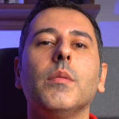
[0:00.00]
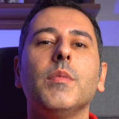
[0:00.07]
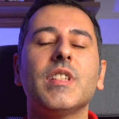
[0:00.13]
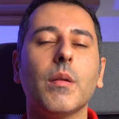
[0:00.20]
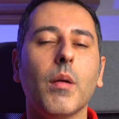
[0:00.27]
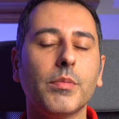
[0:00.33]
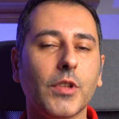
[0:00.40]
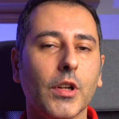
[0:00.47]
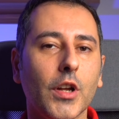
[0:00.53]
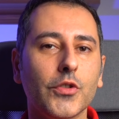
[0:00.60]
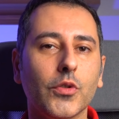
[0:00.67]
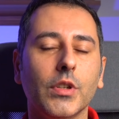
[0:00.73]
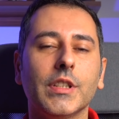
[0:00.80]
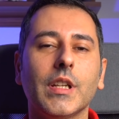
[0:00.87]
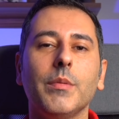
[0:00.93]
بسبب
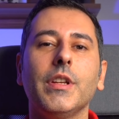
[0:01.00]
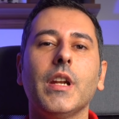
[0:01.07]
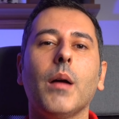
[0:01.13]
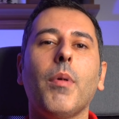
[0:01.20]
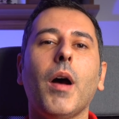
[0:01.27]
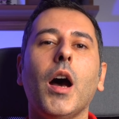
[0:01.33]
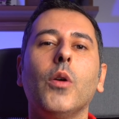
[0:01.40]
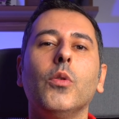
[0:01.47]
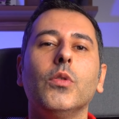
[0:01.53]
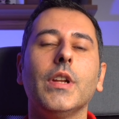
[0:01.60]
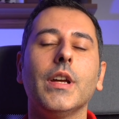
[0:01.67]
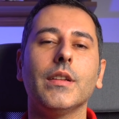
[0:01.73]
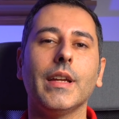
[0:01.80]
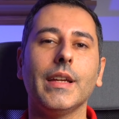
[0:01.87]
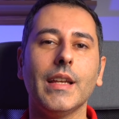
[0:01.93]
تراجعهم الكبير عم بحاولوا
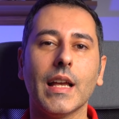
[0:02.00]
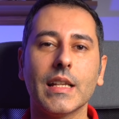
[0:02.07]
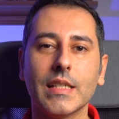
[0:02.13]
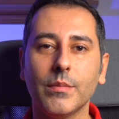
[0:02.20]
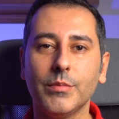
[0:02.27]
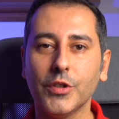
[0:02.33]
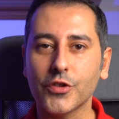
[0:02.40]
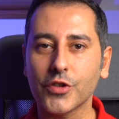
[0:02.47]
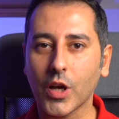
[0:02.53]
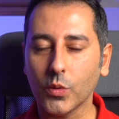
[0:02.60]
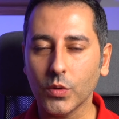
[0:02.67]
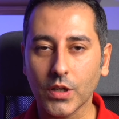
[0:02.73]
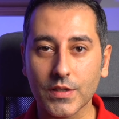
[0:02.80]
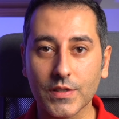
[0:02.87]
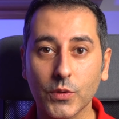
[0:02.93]
الآن هي الأحزاب
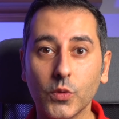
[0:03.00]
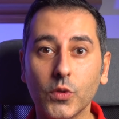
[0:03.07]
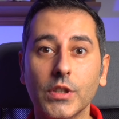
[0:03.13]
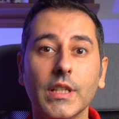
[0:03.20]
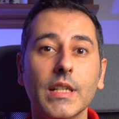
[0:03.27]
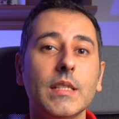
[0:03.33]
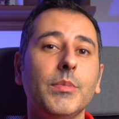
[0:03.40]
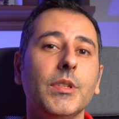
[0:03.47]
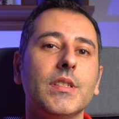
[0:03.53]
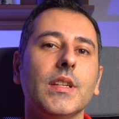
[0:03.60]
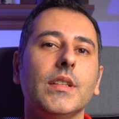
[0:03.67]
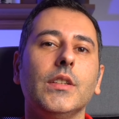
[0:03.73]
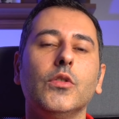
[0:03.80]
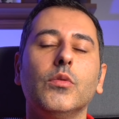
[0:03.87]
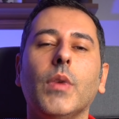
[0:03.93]
يرجعوا لأصولهم حزب
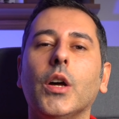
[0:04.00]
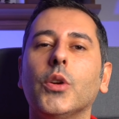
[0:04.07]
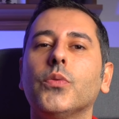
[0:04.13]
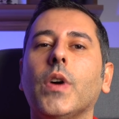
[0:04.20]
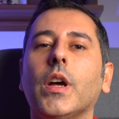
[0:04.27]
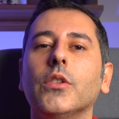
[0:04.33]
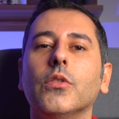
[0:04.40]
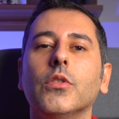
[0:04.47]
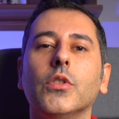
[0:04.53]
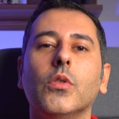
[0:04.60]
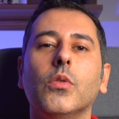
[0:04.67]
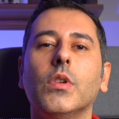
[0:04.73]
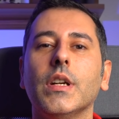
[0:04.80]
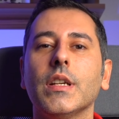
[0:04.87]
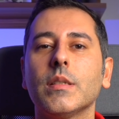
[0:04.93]
السي دي أو معروف عنه أنه
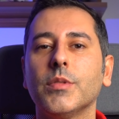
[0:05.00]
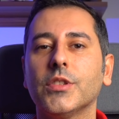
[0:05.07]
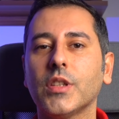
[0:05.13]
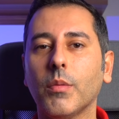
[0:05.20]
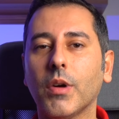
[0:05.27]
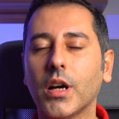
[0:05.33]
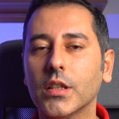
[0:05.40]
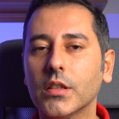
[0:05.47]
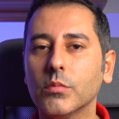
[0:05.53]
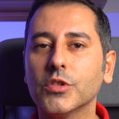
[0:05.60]
هو حزب الطبقات